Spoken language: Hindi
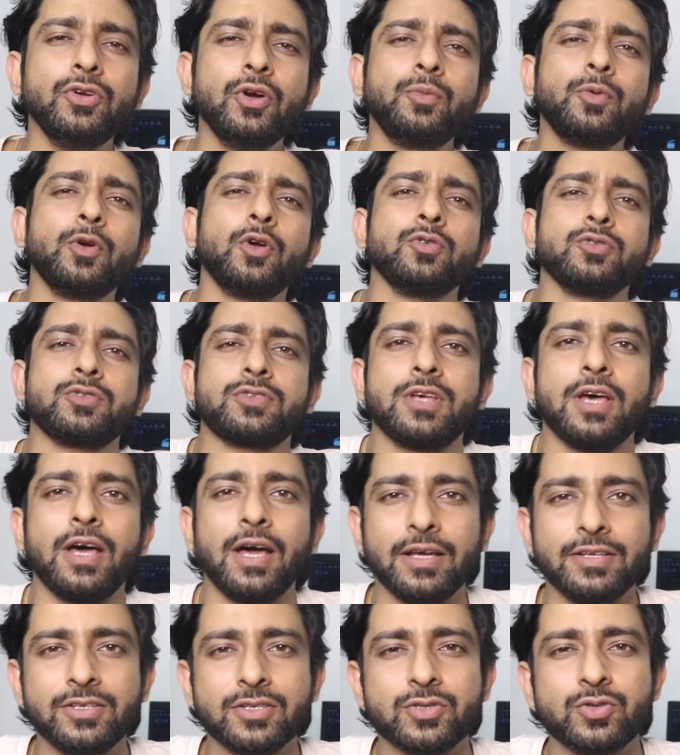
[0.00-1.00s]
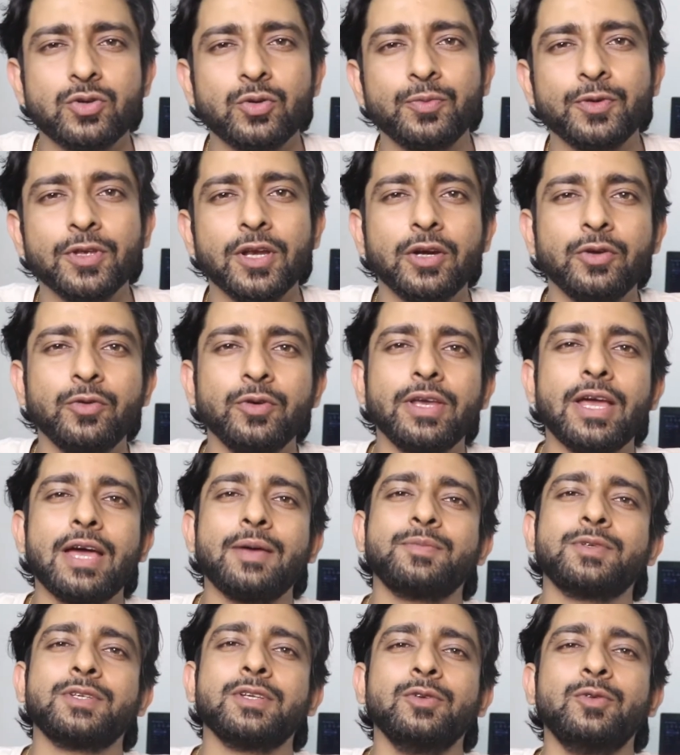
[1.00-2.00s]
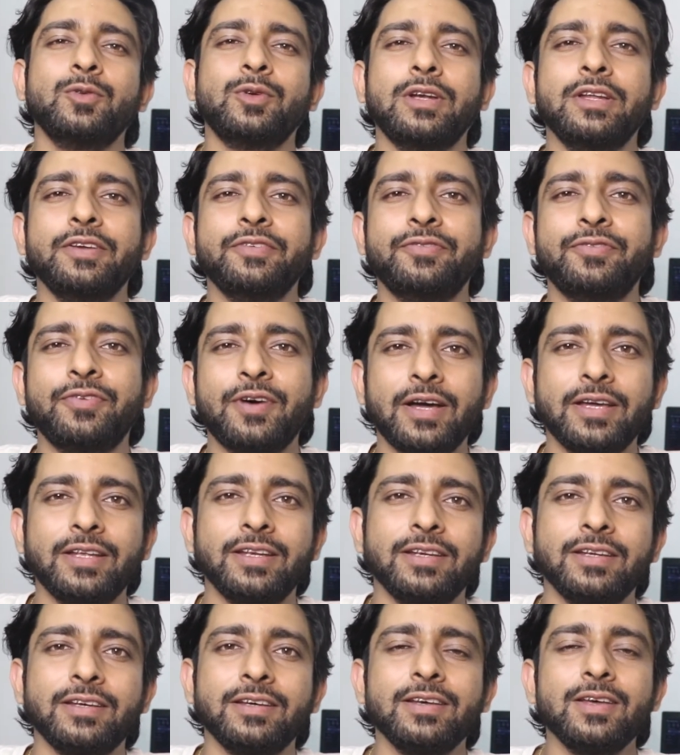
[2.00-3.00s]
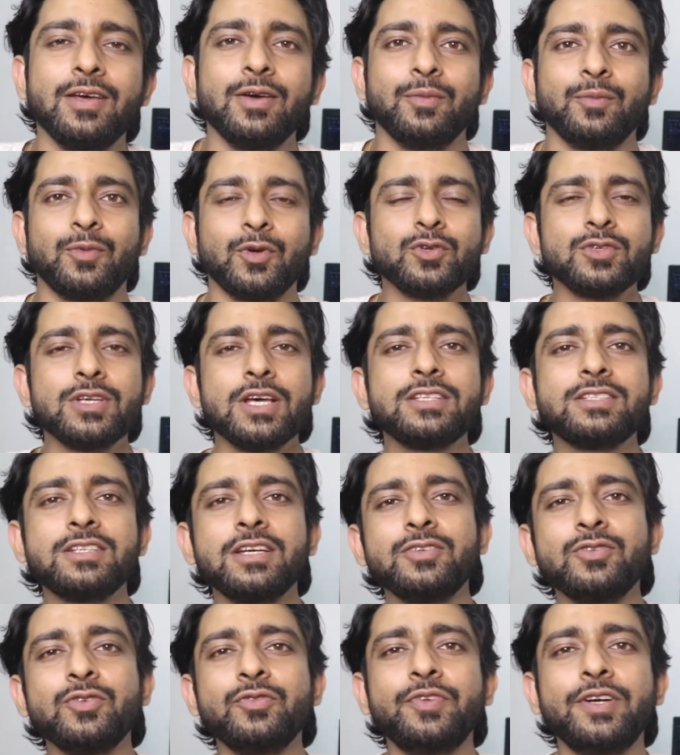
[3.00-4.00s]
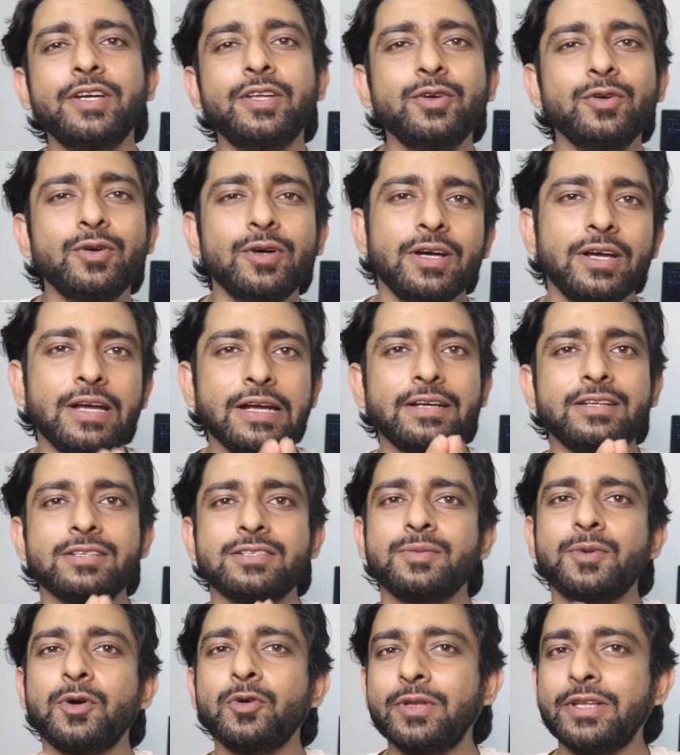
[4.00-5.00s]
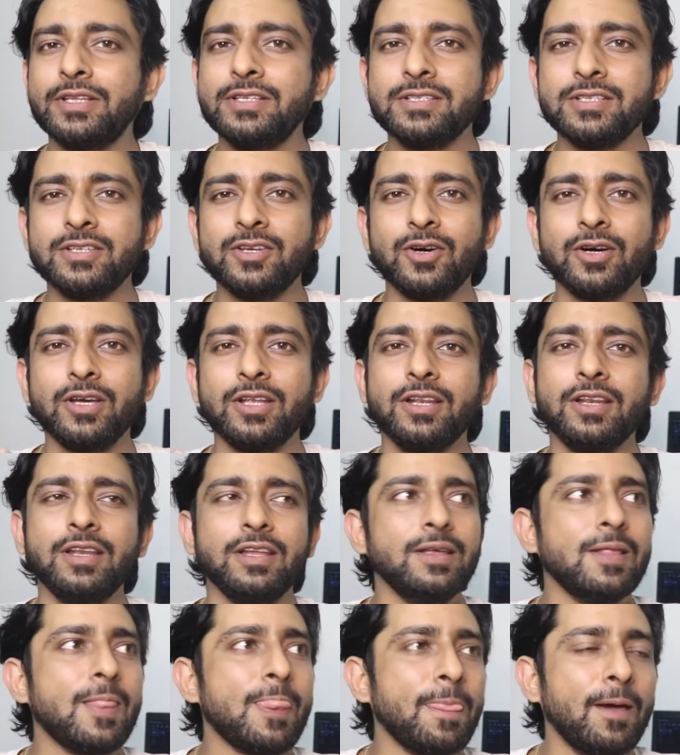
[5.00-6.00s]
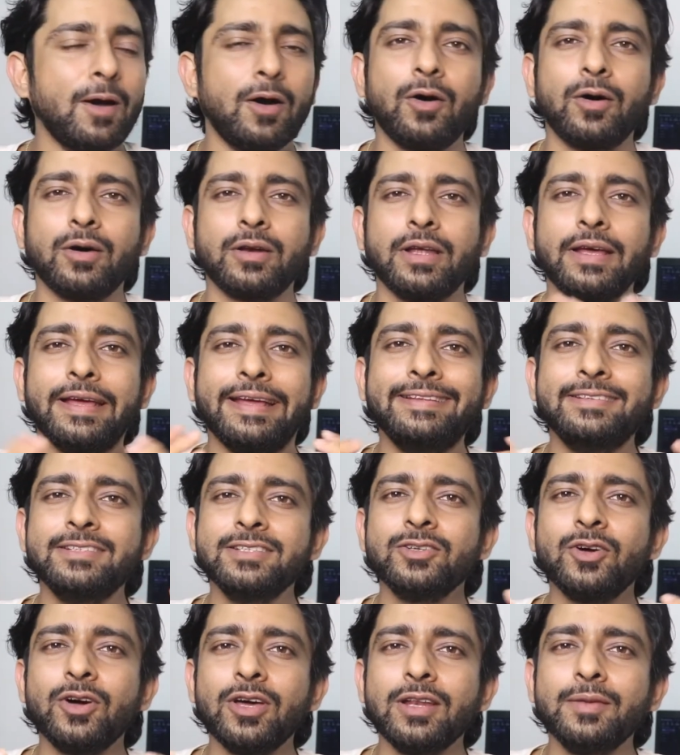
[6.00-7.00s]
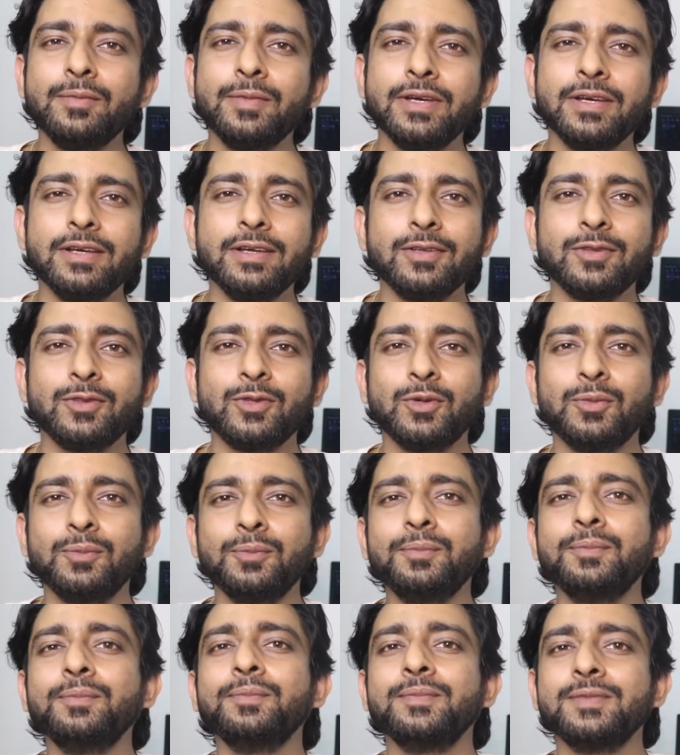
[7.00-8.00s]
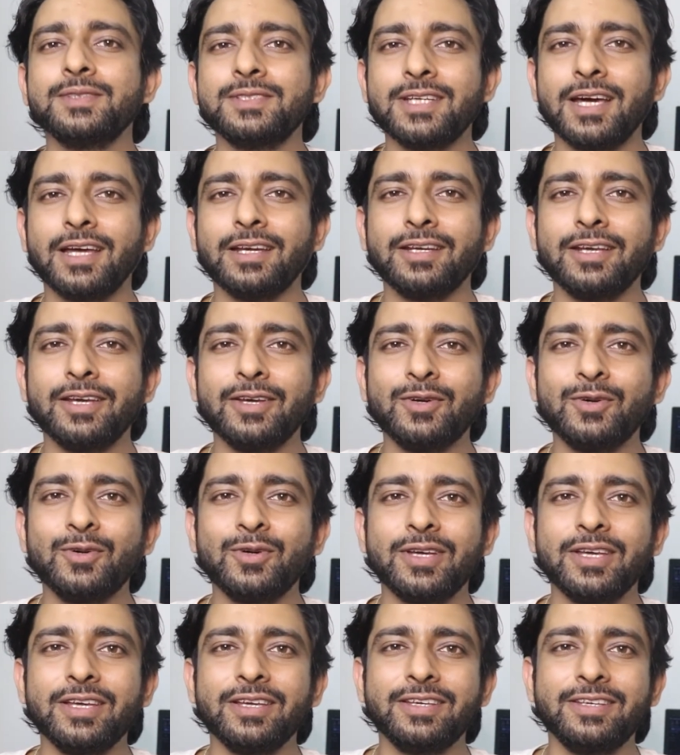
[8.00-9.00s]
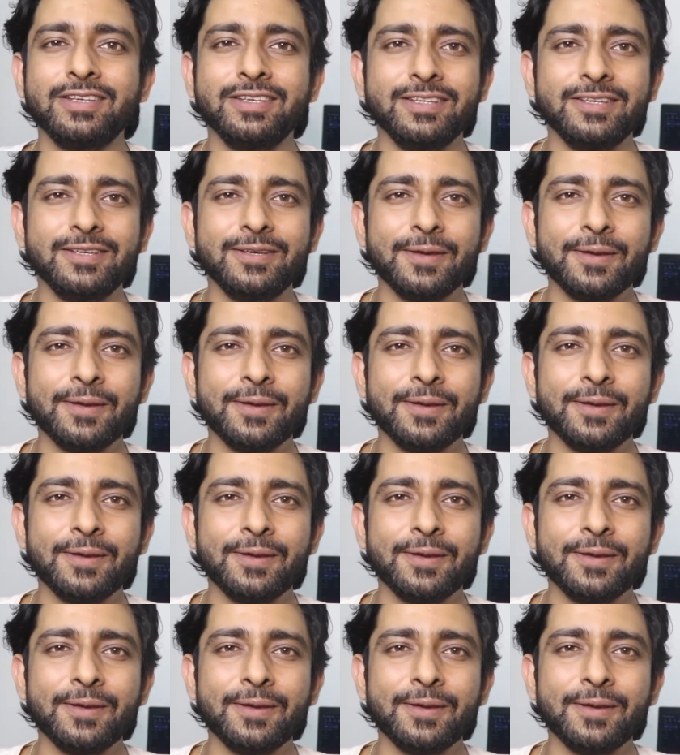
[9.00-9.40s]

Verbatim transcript: यो ब्रोज आई जस्ट होप यू आर doing absolutely फाइन ब्रोज आज का जो वीडियो है इट इज़ अबाउट इंजन ऑयल और इंजन ऑयल में तुम जान गए होगे कि